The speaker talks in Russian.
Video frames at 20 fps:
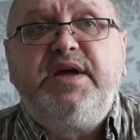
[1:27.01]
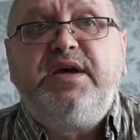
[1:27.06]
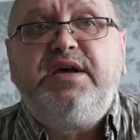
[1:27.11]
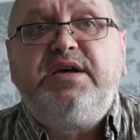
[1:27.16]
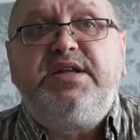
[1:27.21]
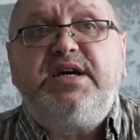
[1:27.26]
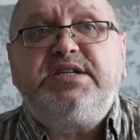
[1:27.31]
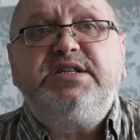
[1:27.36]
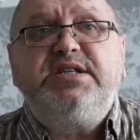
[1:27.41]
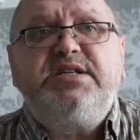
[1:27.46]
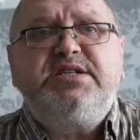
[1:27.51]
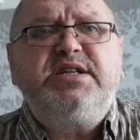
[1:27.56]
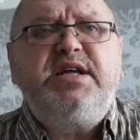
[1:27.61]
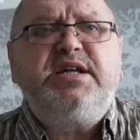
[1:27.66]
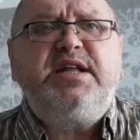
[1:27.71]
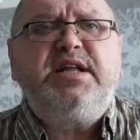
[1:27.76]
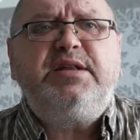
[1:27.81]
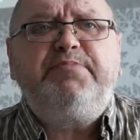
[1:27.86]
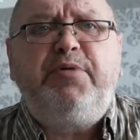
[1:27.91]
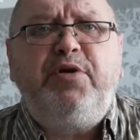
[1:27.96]
и даже
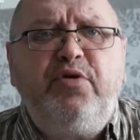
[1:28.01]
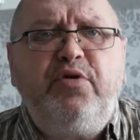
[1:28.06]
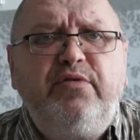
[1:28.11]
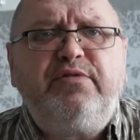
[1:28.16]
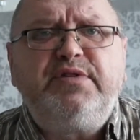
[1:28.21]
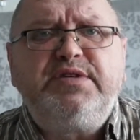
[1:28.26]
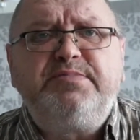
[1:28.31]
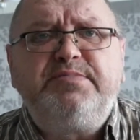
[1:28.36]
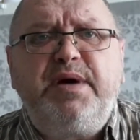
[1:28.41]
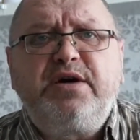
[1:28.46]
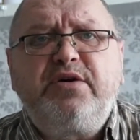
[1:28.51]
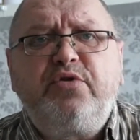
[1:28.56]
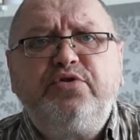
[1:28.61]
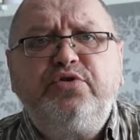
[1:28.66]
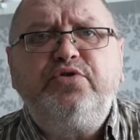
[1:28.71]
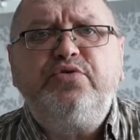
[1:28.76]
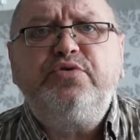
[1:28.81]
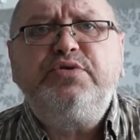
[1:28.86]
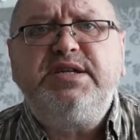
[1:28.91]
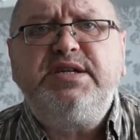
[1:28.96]
начинает отплевывать
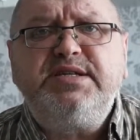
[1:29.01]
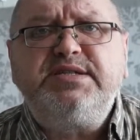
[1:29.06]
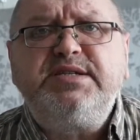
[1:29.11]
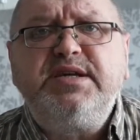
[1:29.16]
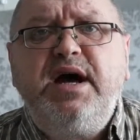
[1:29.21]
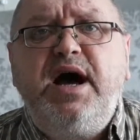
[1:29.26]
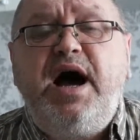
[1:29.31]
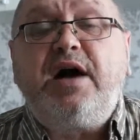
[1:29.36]
мокротную слизь.